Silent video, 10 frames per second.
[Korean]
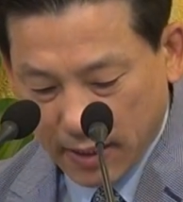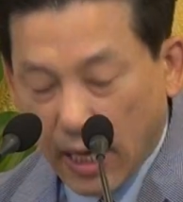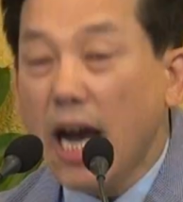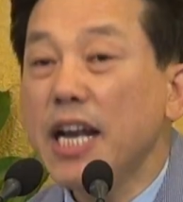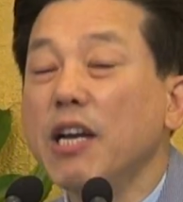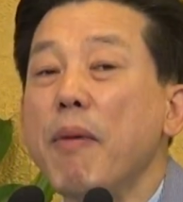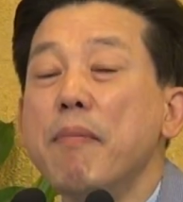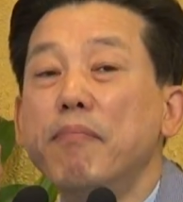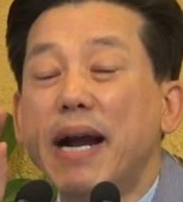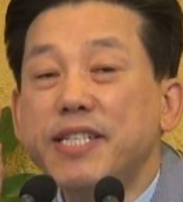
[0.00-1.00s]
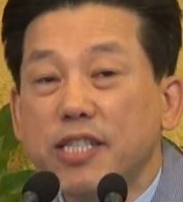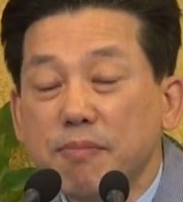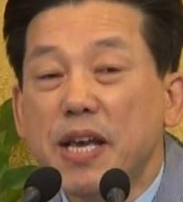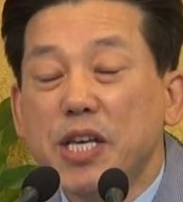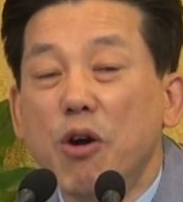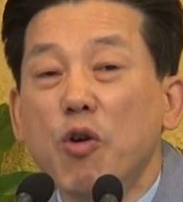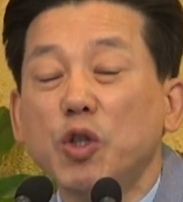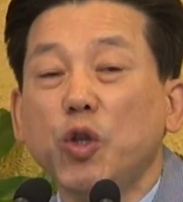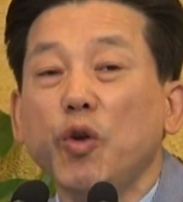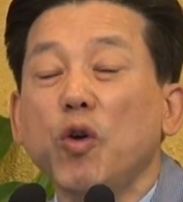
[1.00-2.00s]
하나님의 말씀이
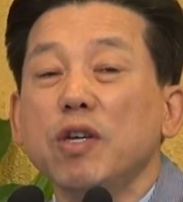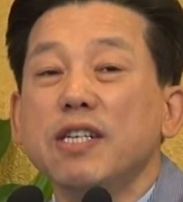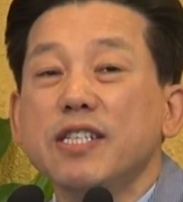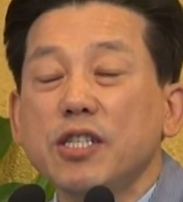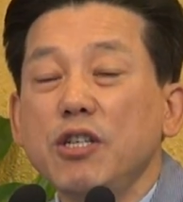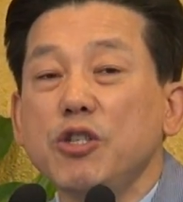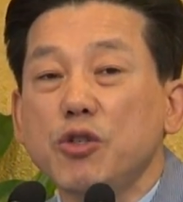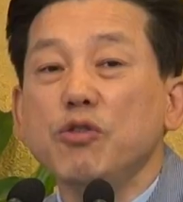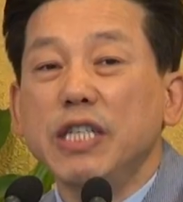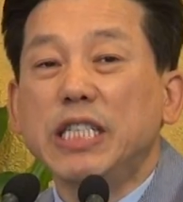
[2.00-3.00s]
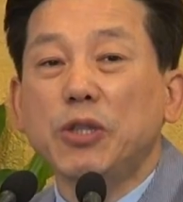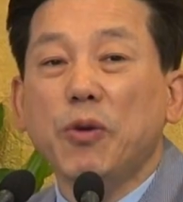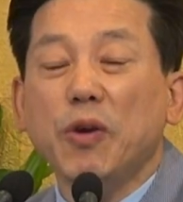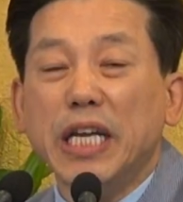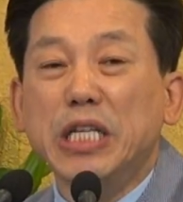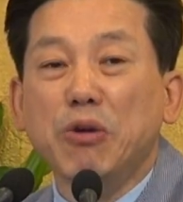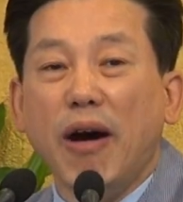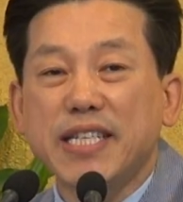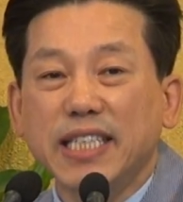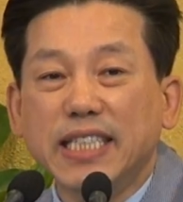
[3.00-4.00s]
영원토록 설 수 있도록
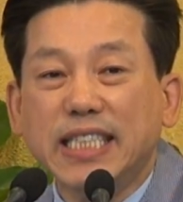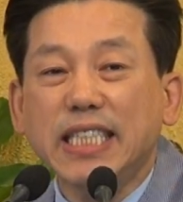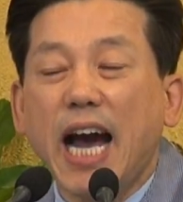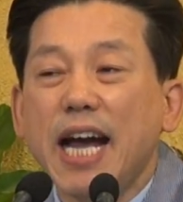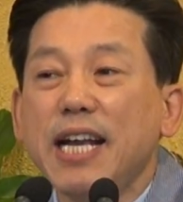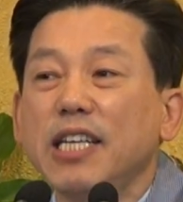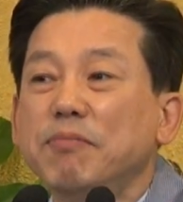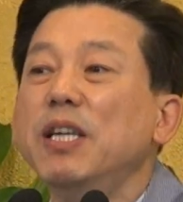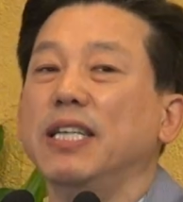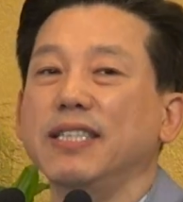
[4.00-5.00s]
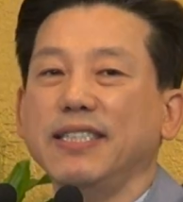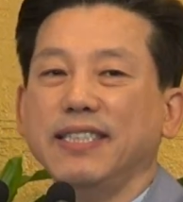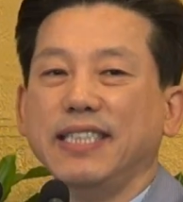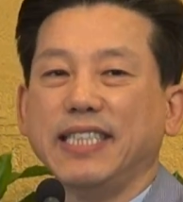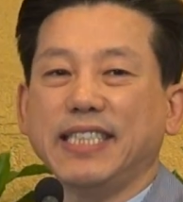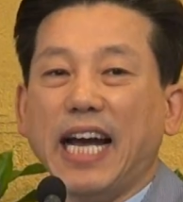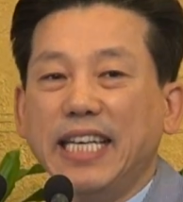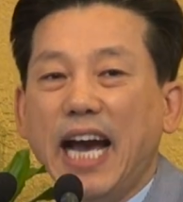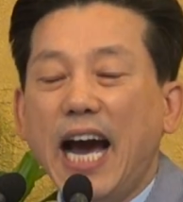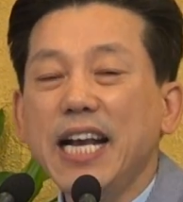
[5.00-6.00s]
인도하시는 그 하나님을
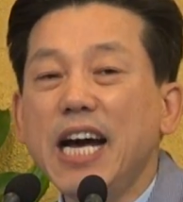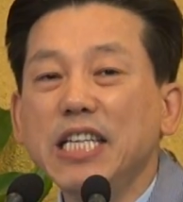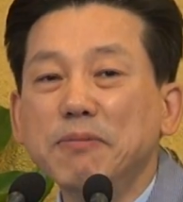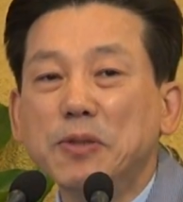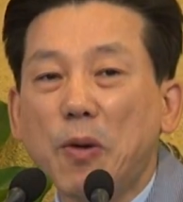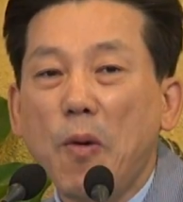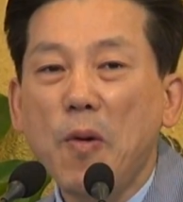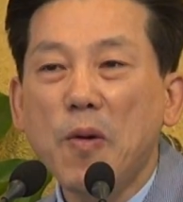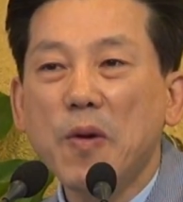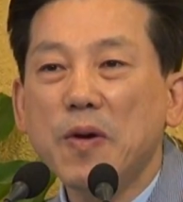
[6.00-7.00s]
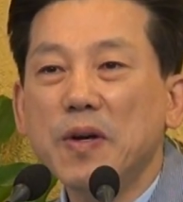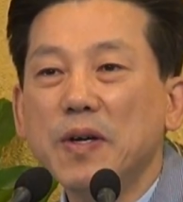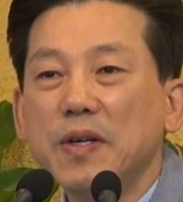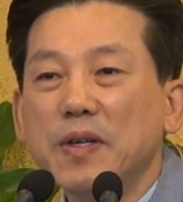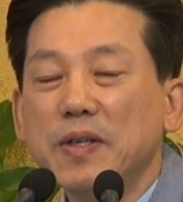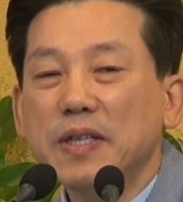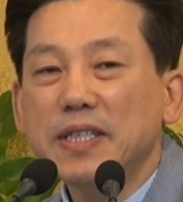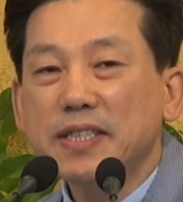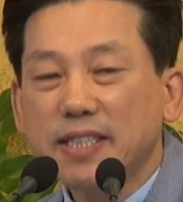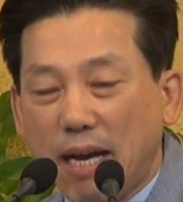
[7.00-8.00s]
자기 하나님으로
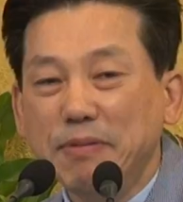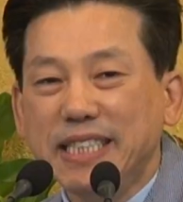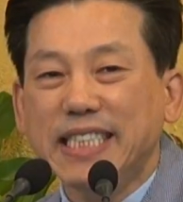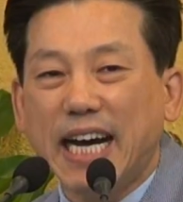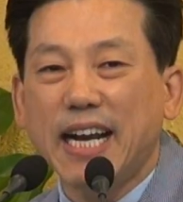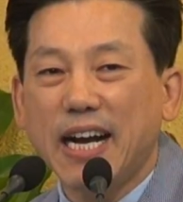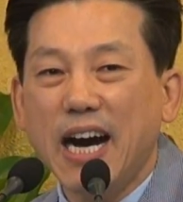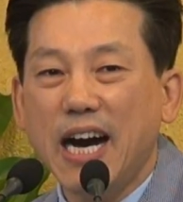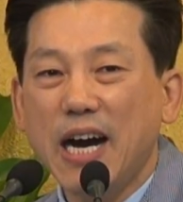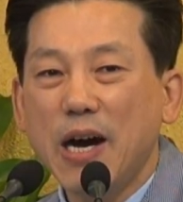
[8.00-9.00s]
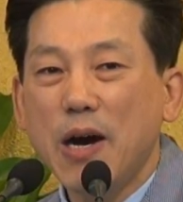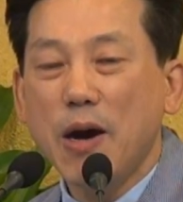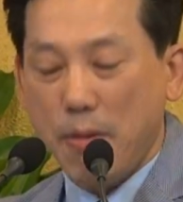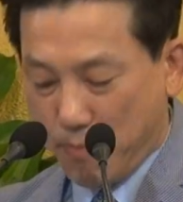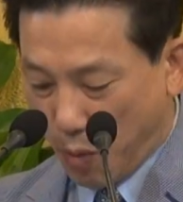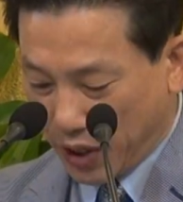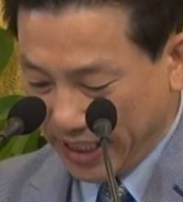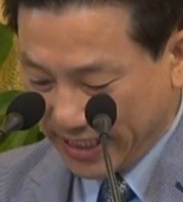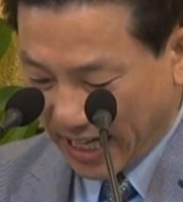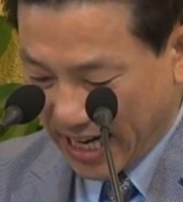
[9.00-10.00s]
삼은 나라가 복이
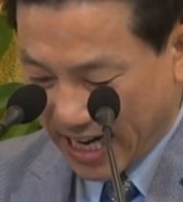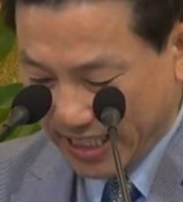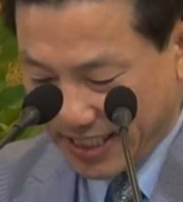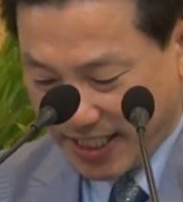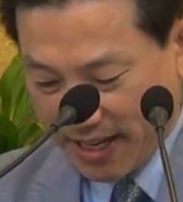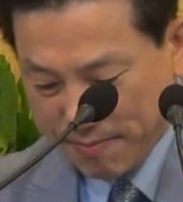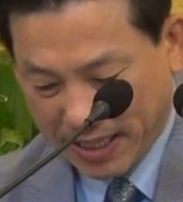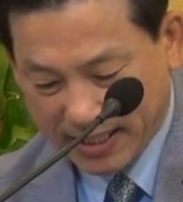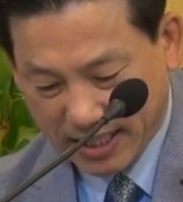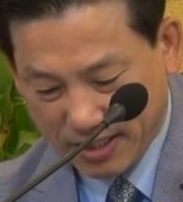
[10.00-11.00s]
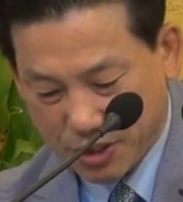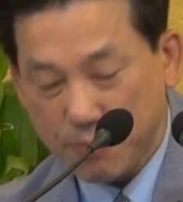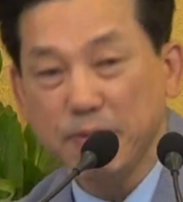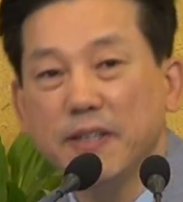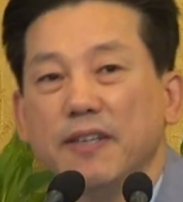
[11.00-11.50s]
있다 이렇게 말했다는 것입니다.